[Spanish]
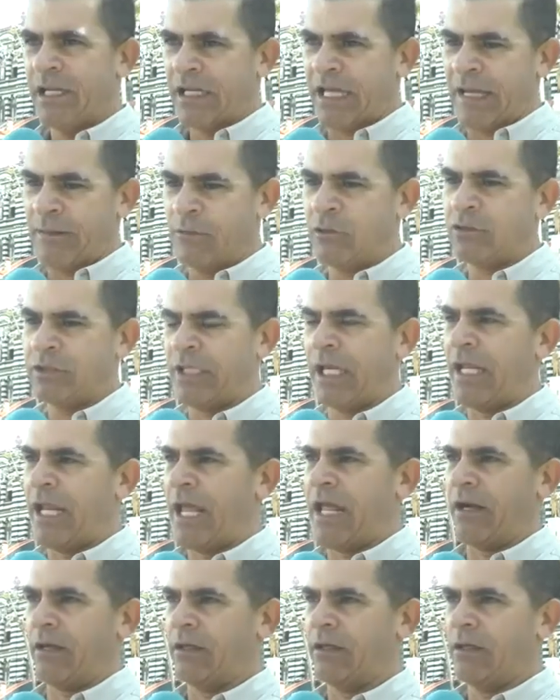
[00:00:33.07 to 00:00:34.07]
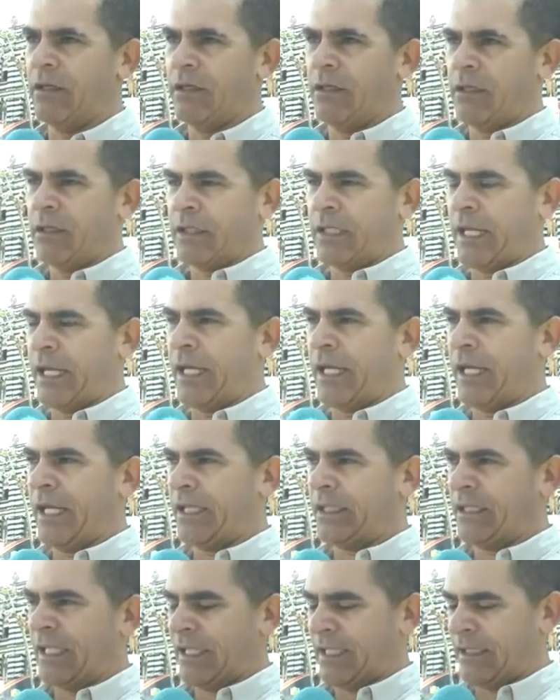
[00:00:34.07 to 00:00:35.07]
que debemos tener que
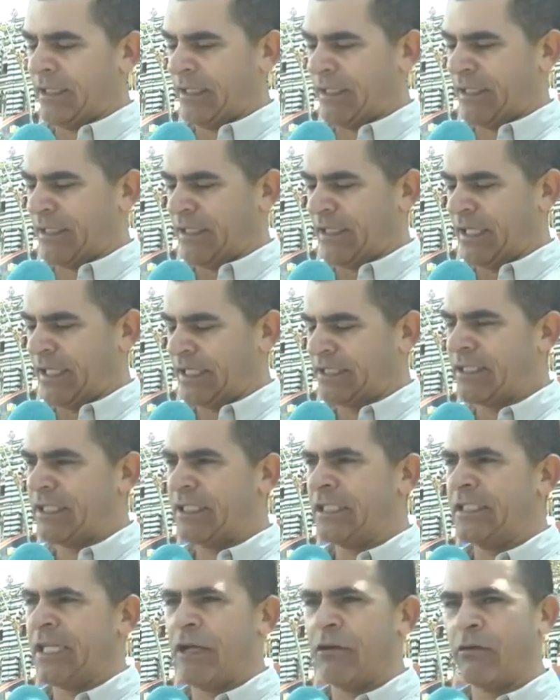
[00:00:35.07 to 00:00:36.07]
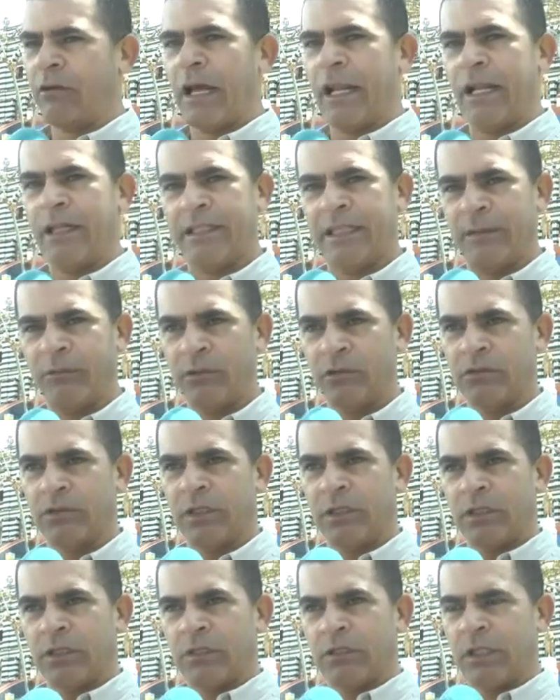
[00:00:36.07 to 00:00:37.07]
es necesario que adelantemos
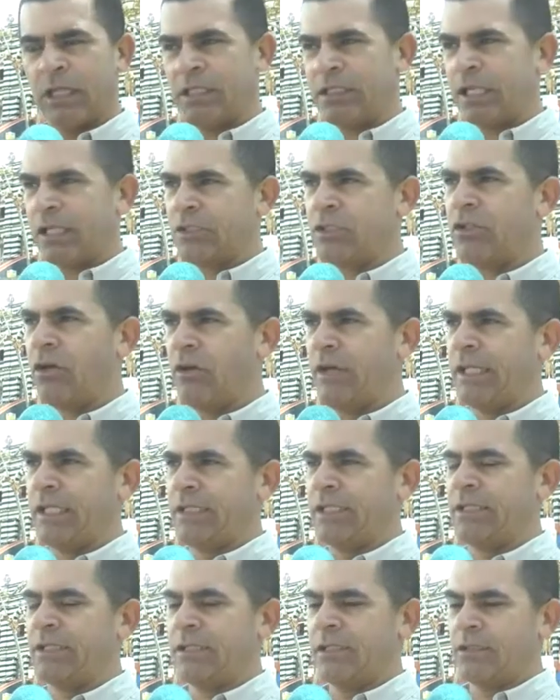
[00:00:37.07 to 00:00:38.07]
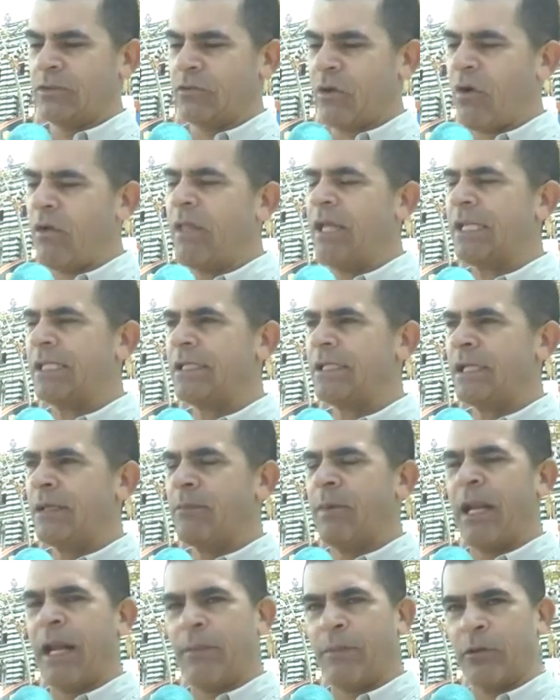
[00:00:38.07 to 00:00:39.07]
las acciones todas
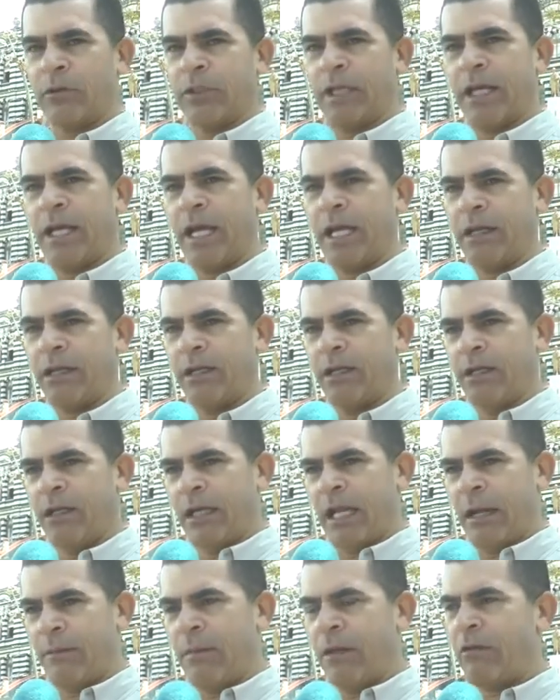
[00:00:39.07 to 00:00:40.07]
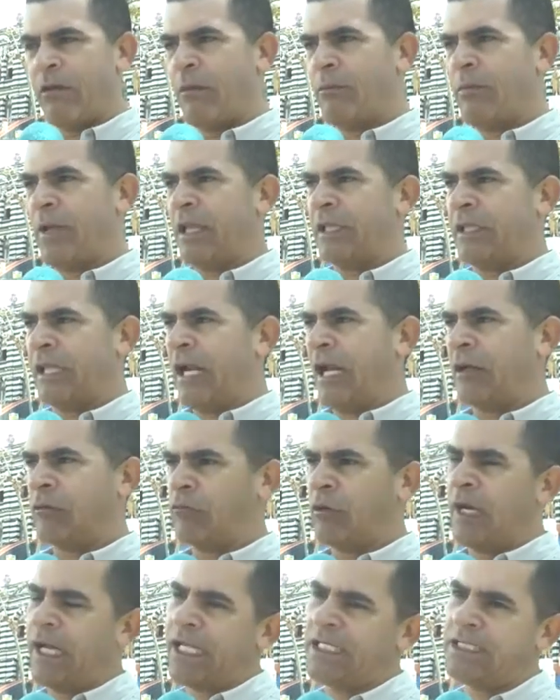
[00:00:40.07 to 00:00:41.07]
para proteger el medio ambiente, la
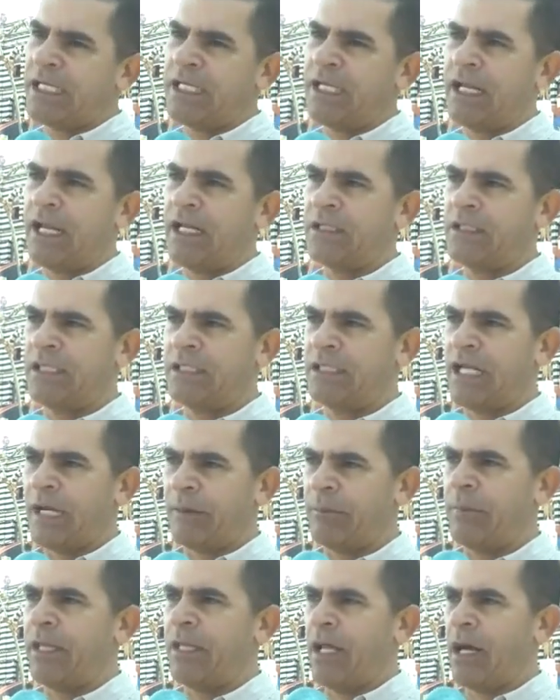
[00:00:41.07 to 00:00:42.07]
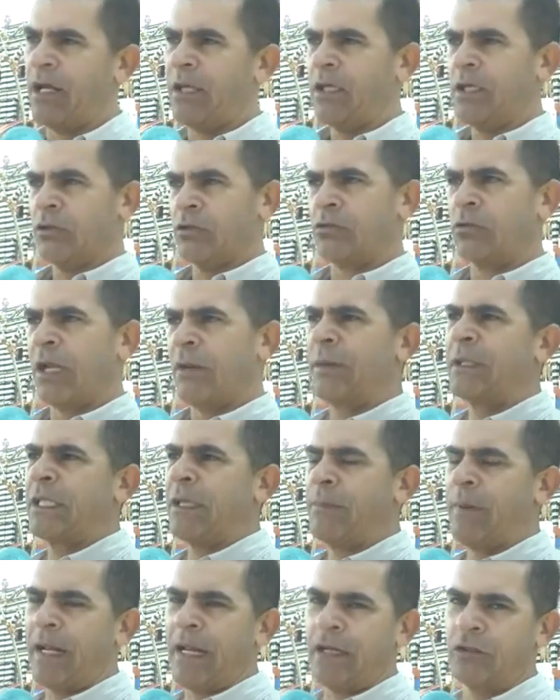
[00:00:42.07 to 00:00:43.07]
naturaleza y garantizar vida, no
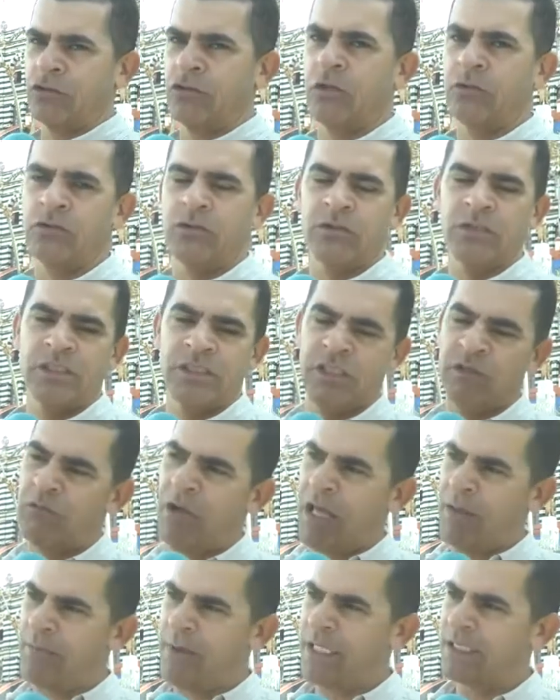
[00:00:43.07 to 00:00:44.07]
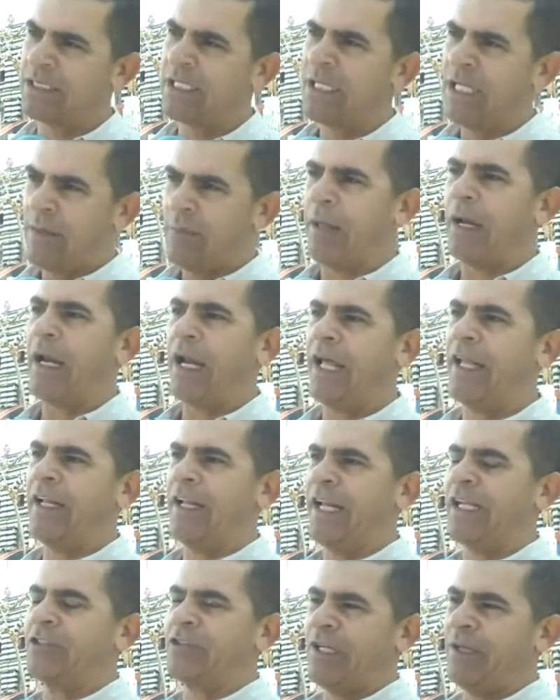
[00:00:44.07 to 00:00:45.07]
solamente para nosotros, sino además para las
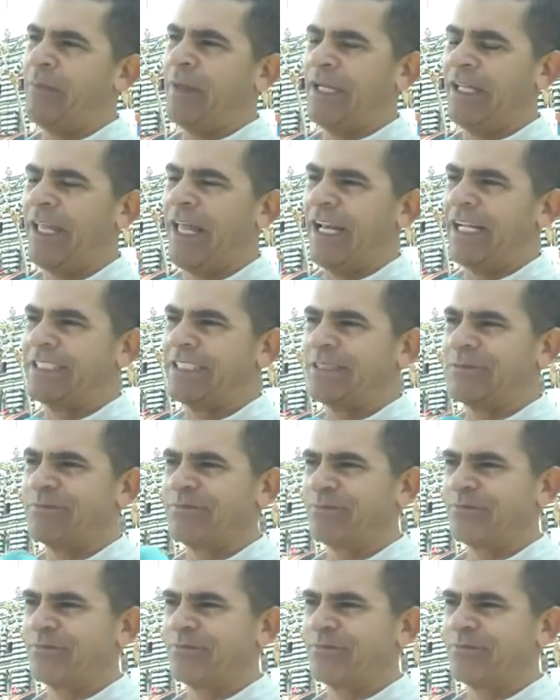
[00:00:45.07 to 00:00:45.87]
generaciones venideras.